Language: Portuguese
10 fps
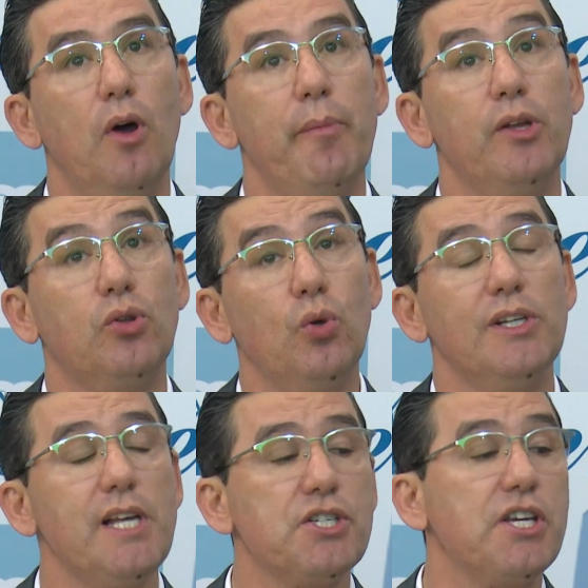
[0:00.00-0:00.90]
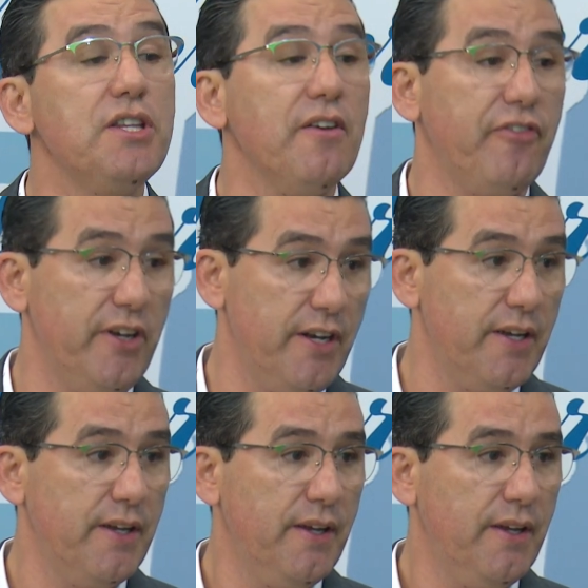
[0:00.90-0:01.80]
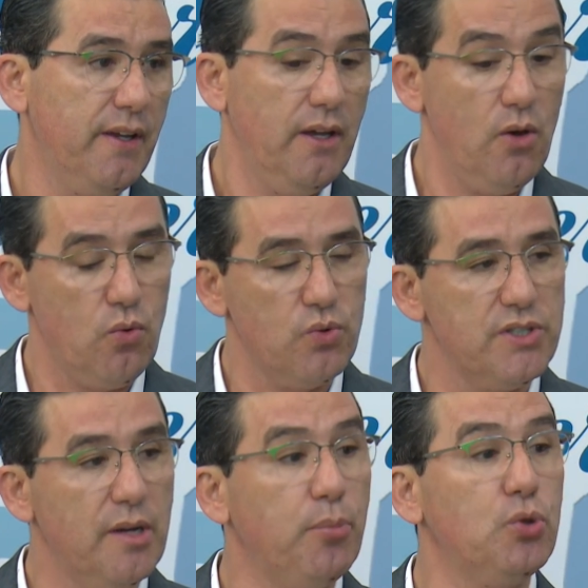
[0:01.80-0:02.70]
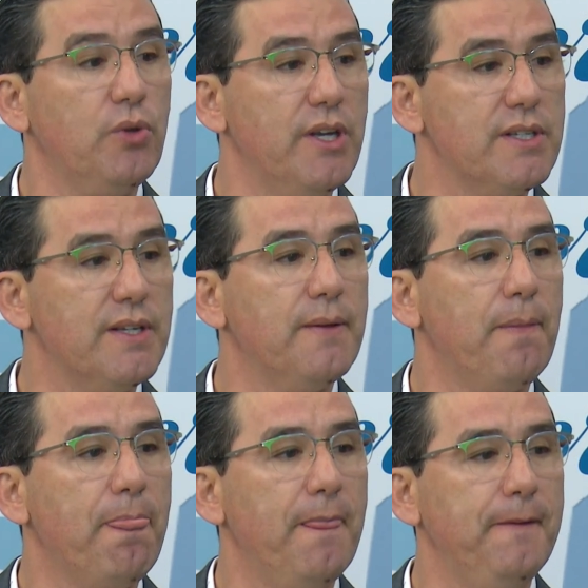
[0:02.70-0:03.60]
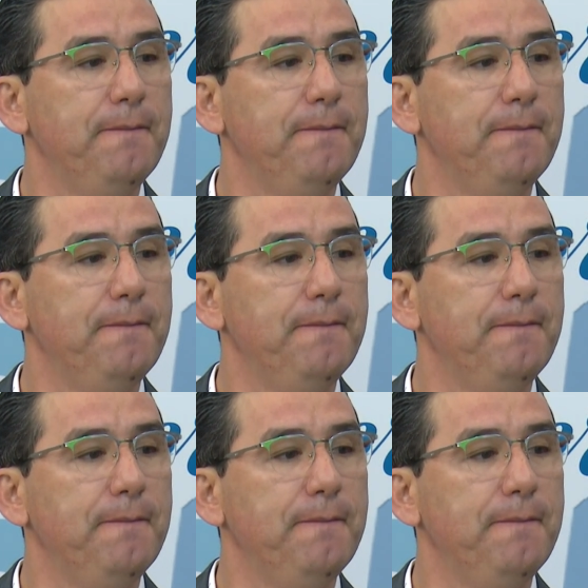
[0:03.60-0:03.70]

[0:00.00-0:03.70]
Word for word: armênio, todas as quinta-feiras. É o cozido da portuguesa. Né?